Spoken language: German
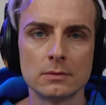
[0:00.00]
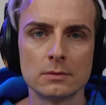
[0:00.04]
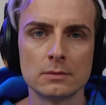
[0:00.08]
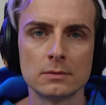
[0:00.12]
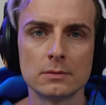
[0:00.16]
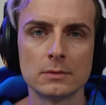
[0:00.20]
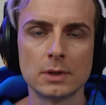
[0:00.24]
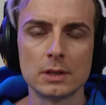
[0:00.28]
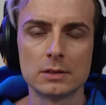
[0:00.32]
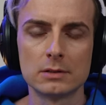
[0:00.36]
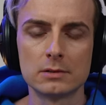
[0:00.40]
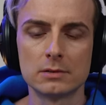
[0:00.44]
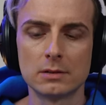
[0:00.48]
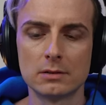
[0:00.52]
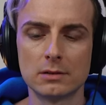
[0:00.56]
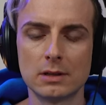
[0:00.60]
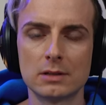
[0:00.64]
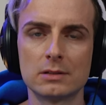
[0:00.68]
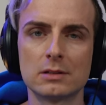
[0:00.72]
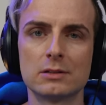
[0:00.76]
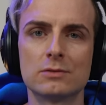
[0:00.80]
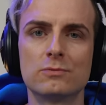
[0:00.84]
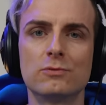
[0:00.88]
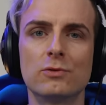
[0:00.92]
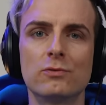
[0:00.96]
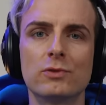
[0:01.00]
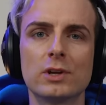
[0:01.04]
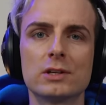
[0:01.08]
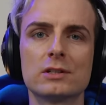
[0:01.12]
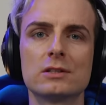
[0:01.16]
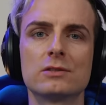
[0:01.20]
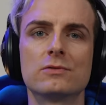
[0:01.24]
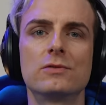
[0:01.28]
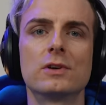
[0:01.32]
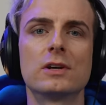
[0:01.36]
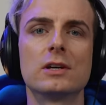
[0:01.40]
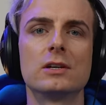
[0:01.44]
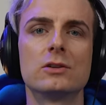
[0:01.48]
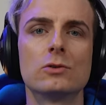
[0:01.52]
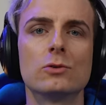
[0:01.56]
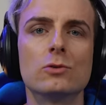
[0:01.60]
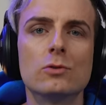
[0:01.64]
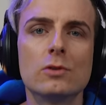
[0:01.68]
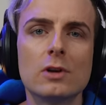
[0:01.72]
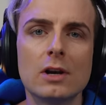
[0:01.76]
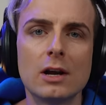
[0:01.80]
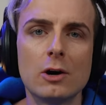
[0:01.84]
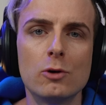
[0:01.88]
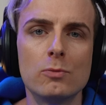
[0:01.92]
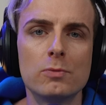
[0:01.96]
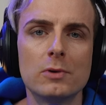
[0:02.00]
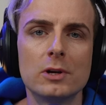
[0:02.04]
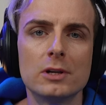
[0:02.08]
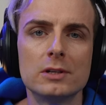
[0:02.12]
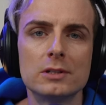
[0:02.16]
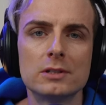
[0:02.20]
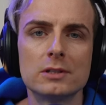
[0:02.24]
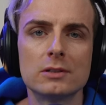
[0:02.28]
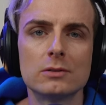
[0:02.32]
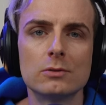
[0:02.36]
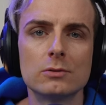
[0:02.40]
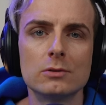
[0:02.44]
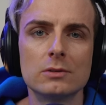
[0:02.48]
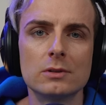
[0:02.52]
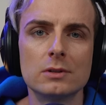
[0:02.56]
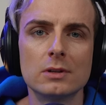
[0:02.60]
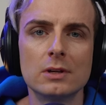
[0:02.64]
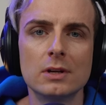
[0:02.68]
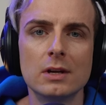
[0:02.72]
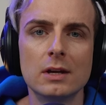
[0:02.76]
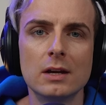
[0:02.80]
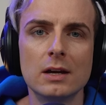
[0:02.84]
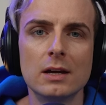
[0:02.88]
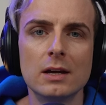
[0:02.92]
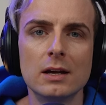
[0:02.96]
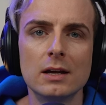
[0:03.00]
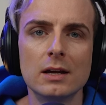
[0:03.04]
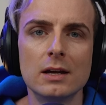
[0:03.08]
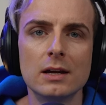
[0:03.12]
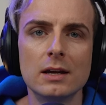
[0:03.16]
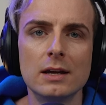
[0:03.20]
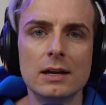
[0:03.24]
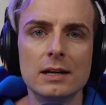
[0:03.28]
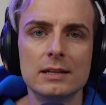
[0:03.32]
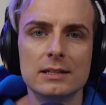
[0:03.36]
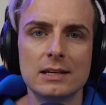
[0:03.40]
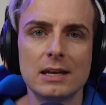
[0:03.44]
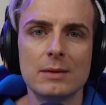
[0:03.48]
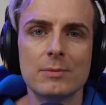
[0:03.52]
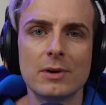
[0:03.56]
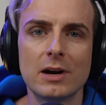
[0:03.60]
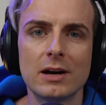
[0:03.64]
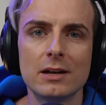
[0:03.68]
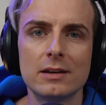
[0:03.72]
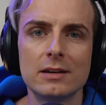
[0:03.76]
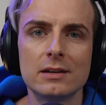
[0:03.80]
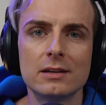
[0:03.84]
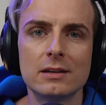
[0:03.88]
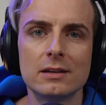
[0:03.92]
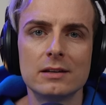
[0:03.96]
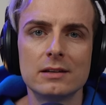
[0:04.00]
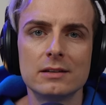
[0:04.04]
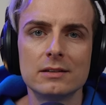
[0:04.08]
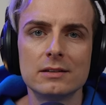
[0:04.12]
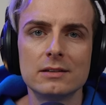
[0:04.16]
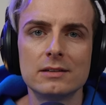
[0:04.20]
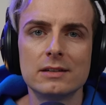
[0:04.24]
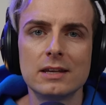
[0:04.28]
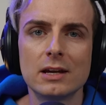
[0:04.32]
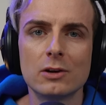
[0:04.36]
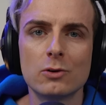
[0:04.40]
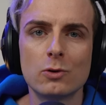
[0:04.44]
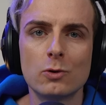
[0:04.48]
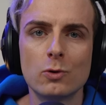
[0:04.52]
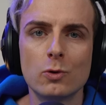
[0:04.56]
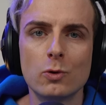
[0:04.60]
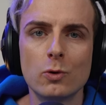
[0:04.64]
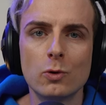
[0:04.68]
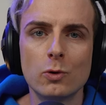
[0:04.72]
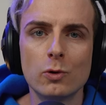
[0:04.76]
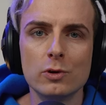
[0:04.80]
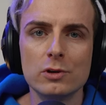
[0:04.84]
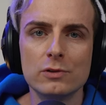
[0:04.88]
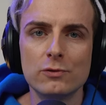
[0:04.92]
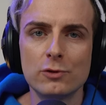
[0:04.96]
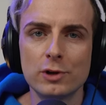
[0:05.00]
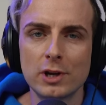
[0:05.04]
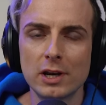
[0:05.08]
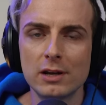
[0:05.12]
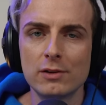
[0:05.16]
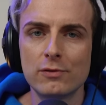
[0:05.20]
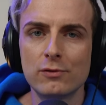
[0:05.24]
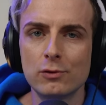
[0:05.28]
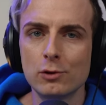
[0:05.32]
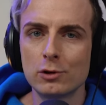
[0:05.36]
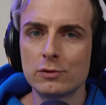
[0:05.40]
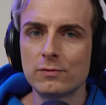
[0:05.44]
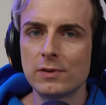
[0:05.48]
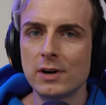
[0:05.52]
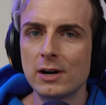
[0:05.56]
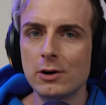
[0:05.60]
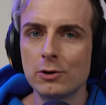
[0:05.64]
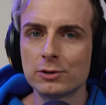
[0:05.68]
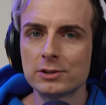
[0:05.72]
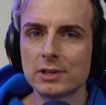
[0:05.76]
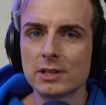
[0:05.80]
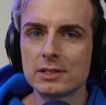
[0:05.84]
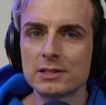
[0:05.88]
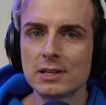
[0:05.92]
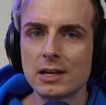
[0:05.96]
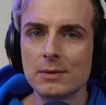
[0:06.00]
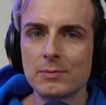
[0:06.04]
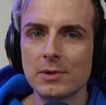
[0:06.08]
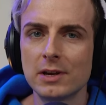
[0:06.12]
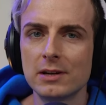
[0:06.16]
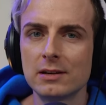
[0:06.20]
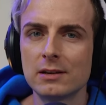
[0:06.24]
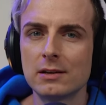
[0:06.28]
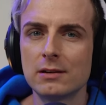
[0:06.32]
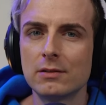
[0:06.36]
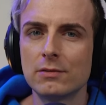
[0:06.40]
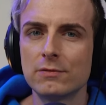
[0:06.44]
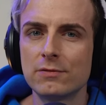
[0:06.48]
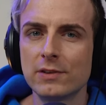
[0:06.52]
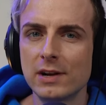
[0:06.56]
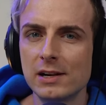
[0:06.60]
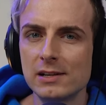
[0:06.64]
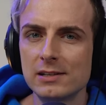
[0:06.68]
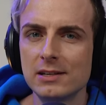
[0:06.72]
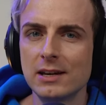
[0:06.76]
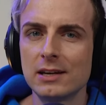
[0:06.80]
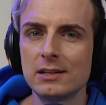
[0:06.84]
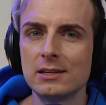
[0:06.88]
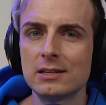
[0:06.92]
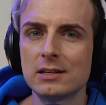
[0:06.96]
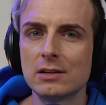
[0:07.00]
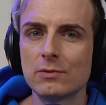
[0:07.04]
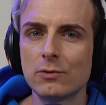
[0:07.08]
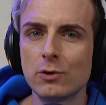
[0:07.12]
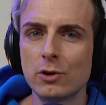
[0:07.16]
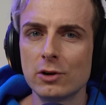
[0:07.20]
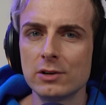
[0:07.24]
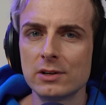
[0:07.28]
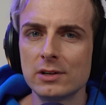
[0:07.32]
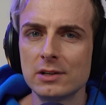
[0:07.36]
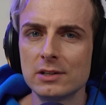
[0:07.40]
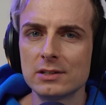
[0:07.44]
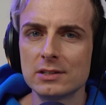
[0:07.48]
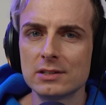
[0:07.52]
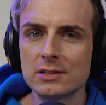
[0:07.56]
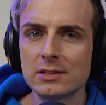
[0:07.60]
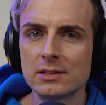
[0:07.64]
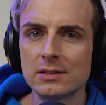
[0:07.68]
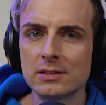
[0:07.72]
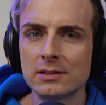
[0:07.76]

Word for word: Das, das, ist, das ist wirklich unglaublich. Und ich nehme an, der Grund für deine Flucht war auch, dass dein Mann gewalttätig geworden ist?